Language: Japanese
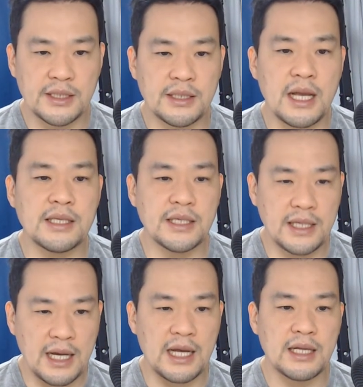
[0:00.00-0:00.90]
何
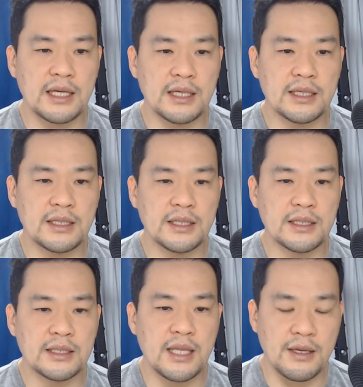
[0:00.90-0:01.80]

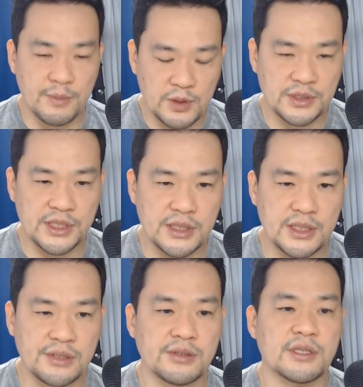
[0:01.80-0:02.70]
かっていうものを信じる